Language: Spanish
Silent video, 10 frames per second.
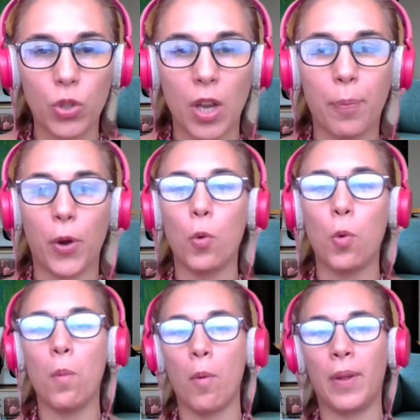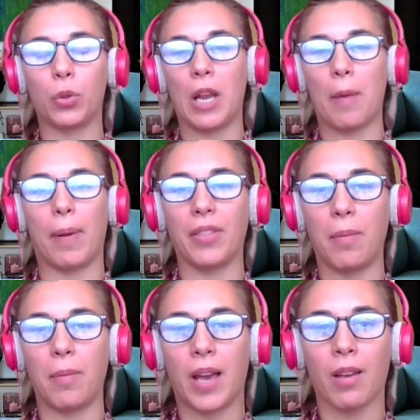la lucha, pero hubo un momento en la
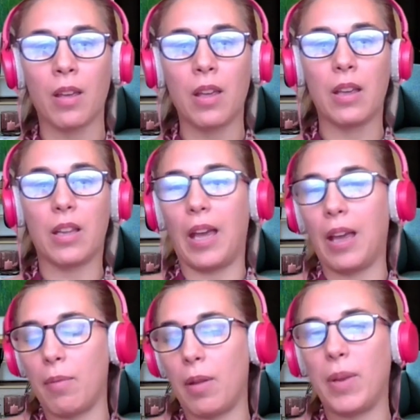pandemia que